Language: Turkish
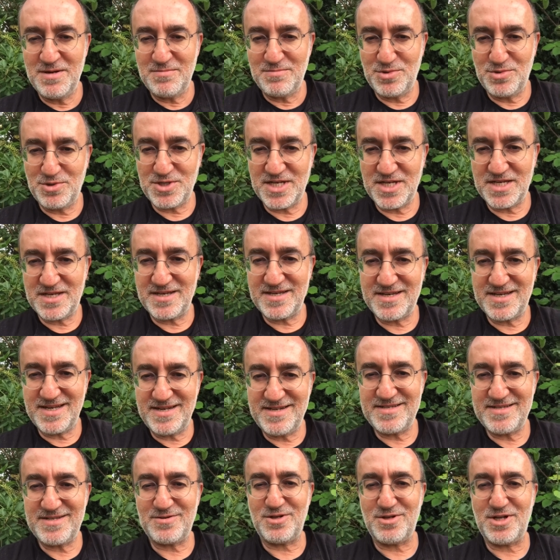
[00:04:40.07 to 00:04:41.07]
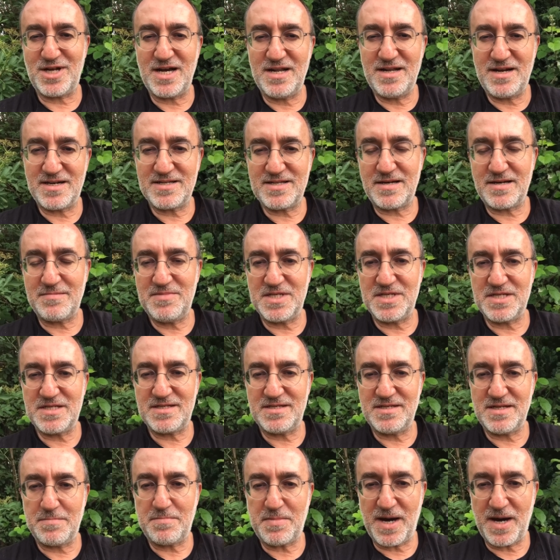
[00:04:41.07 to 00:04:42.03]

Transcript: Buradaki kilit olaylardan birisine